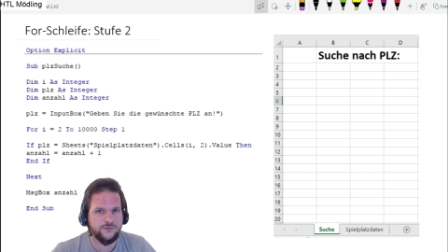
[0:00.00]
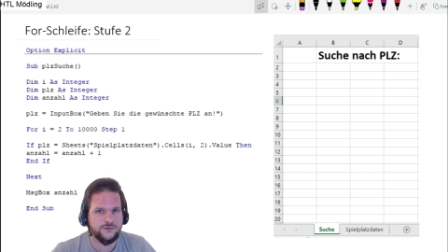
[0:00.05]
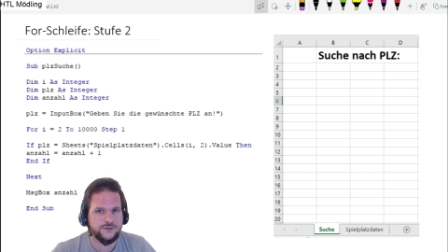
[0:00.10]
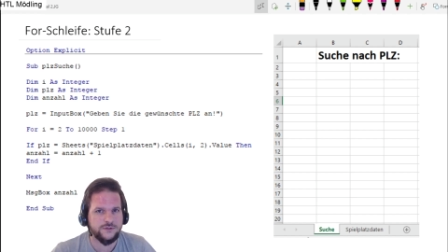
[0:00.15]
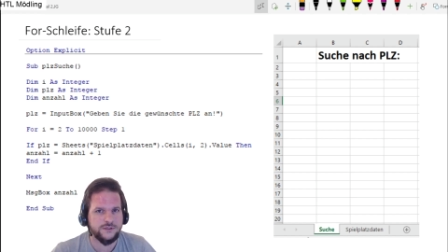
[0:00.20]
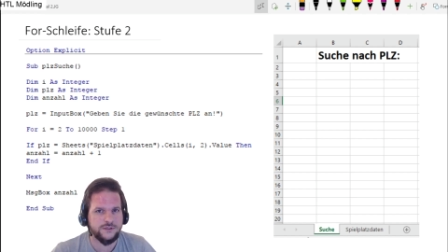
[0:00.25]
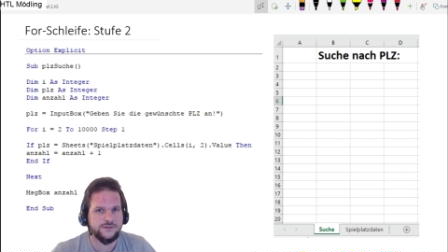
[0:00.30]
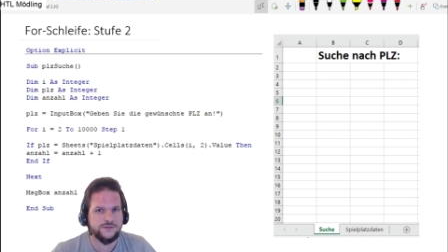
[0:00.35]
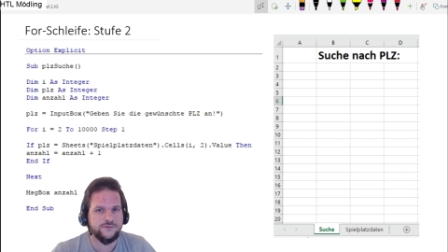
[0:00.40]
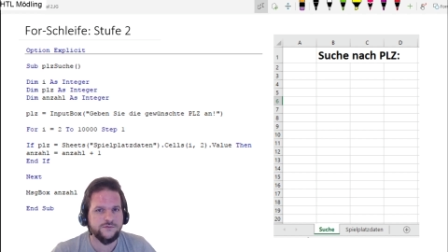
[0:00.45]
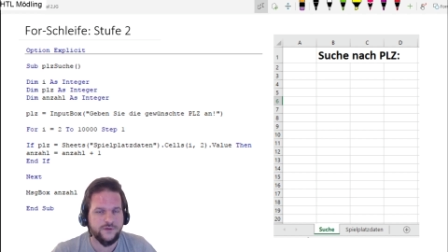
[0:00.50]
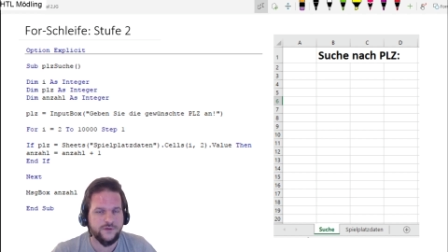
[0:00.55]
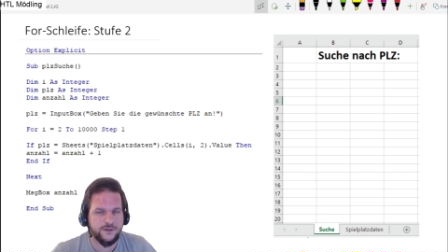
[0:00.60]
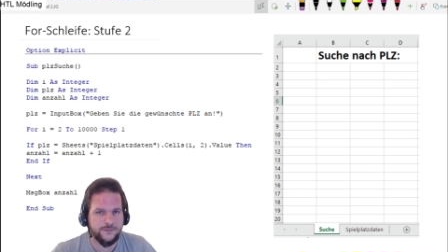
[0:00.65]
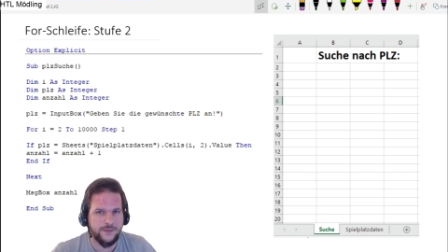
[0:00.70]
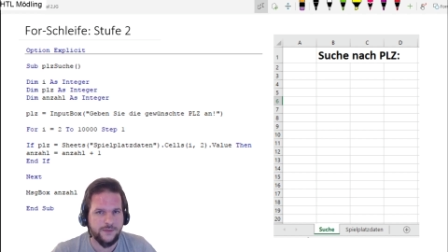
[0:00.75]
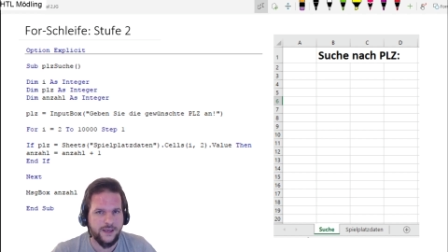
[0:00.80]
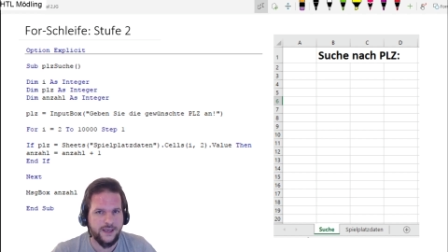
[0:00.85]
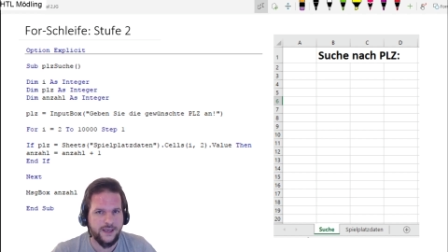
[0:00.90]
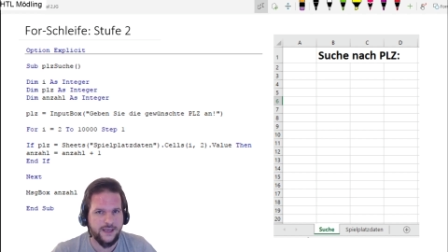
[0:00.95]
dass wir auf
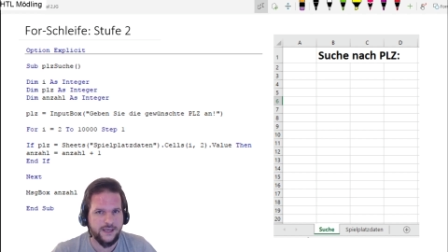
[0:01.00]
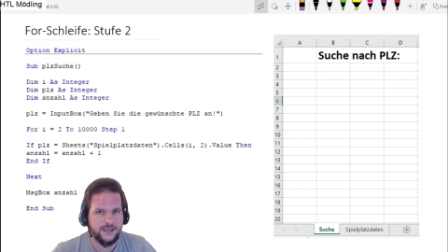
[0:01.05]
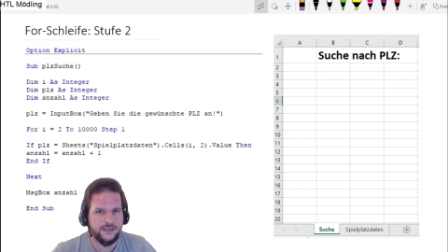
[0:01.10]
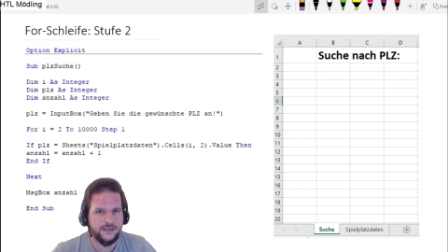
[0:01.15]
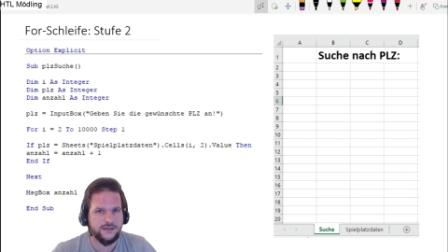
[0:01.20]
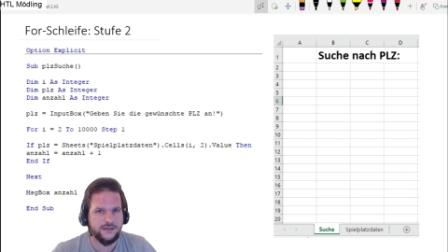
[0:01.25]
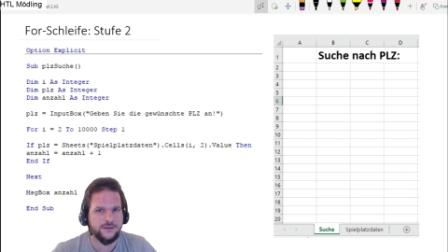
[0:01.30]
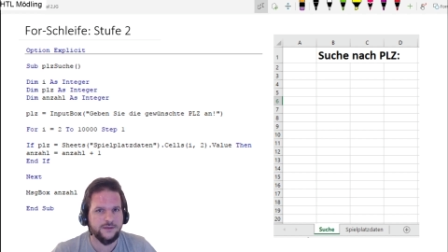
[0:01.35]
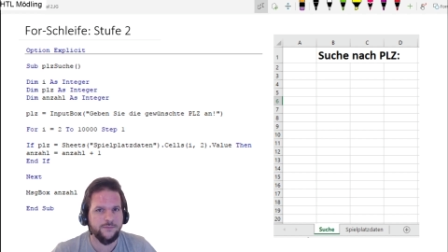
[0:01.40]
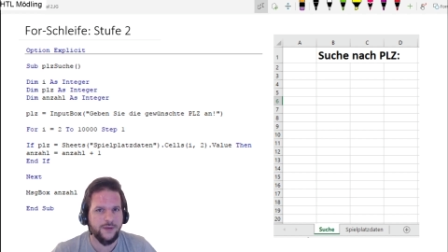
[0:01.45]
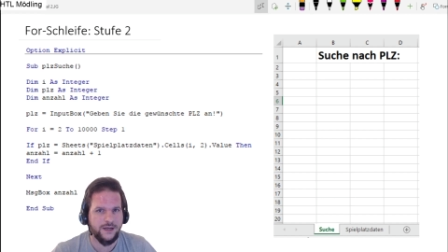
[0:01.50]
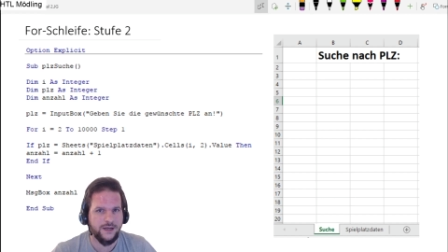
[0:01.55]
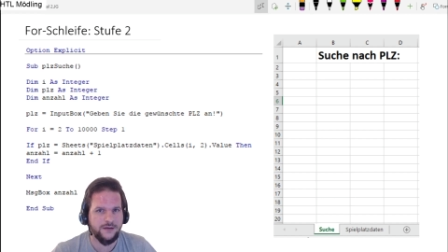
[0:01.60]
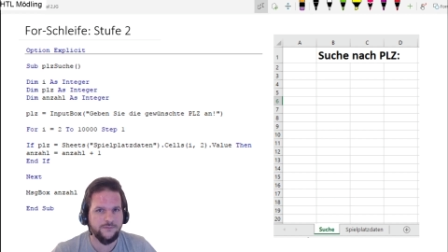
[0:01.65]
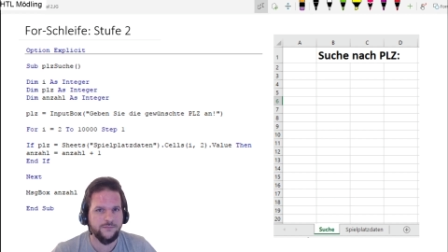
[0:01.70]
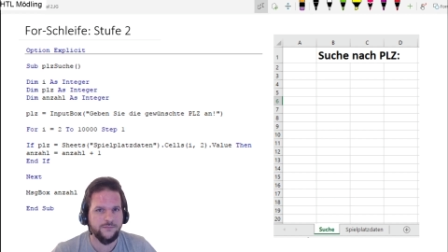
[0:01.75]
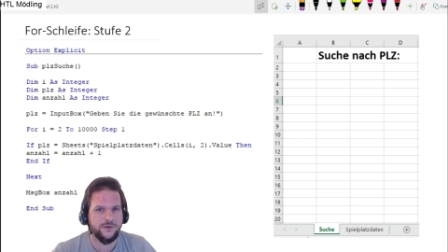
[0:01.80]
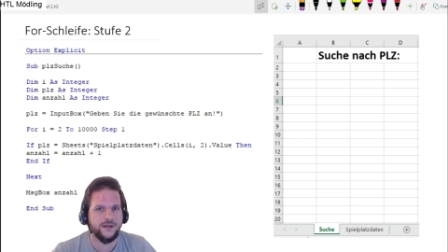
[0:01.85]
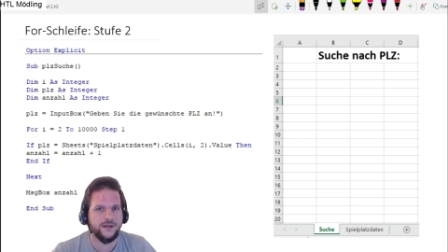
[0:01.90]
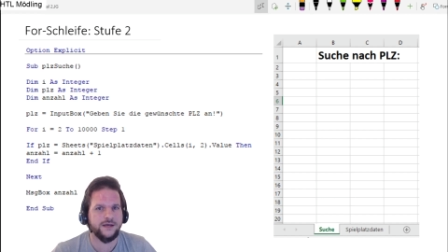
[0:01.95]
einem eigenen
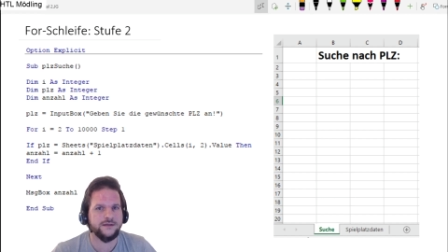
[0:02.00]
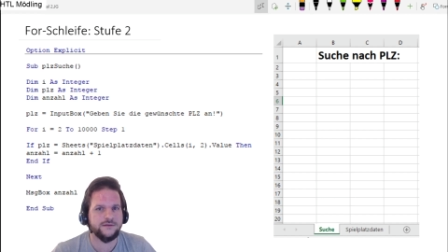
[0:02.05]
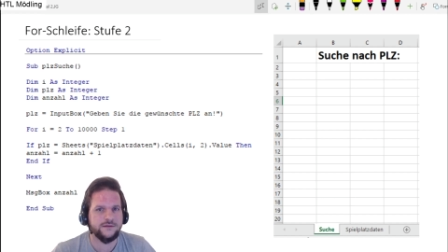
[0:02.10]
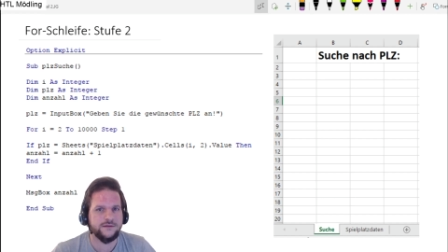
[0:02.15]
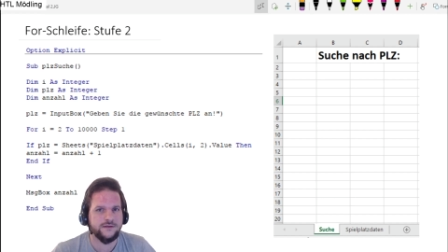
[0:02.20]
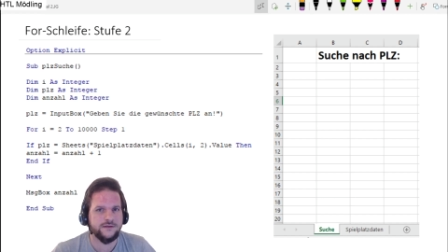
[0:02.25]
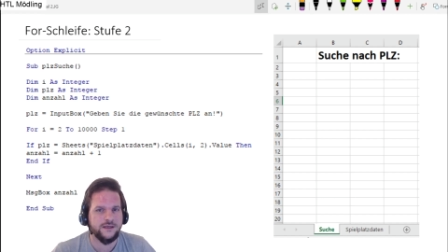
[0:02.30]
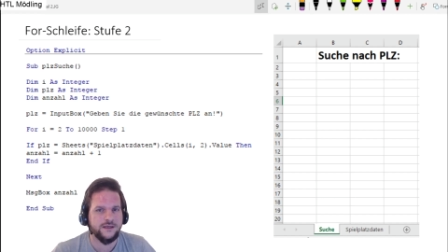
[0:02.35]
Tabellenblatt